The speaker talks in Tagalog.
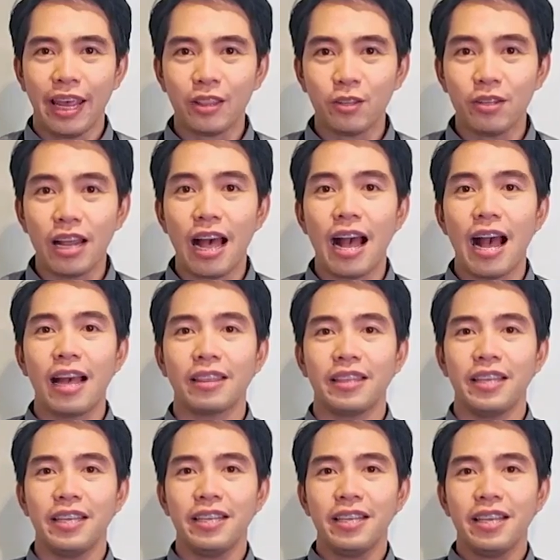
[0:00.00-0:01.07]
ito na ang
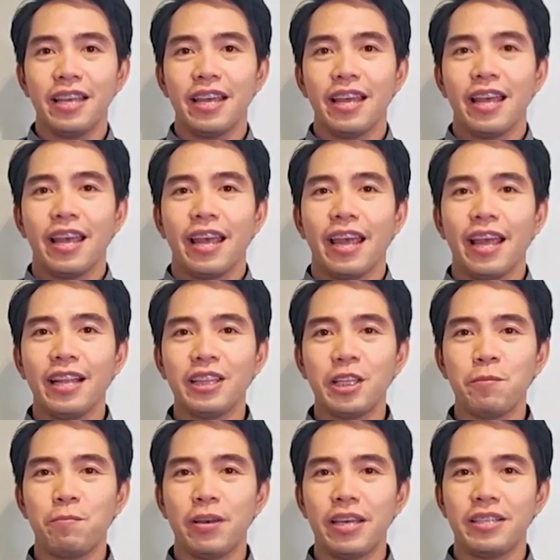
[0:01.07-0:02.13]
ating
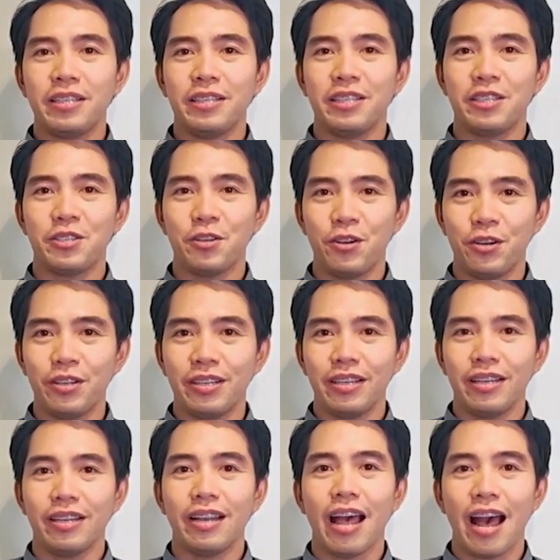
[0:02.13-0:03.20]
healthy veggie dessert
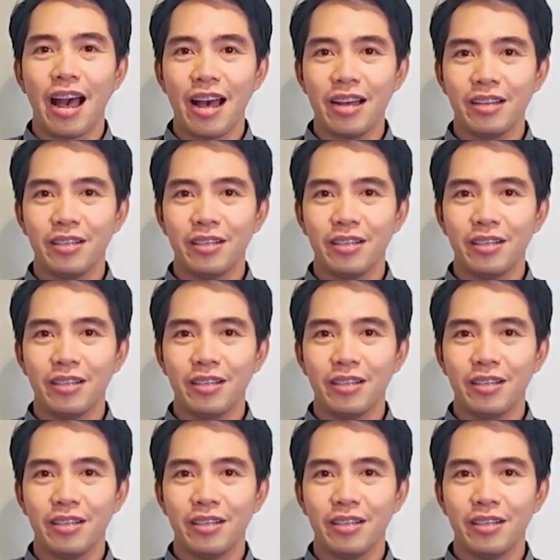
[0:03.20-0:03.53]
na